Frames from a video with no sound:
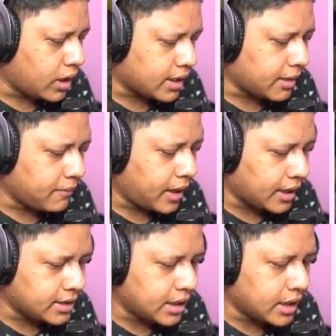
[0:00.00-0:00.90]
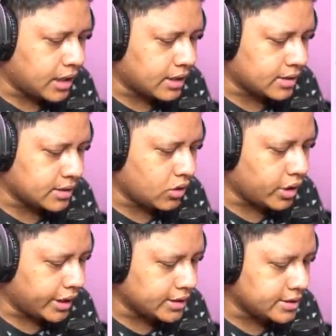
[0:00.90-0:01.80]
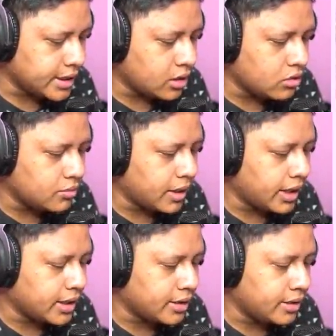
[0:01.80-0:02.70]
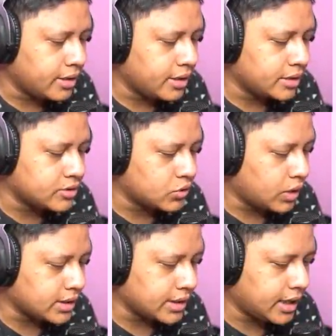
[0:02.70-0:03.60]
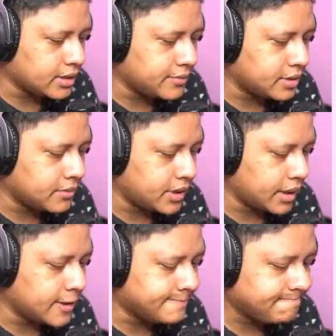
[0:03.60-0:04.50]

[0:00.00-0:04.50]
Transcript: apa anda nggak ngerti oke di sini aku main uh, squad ya teman-teman ya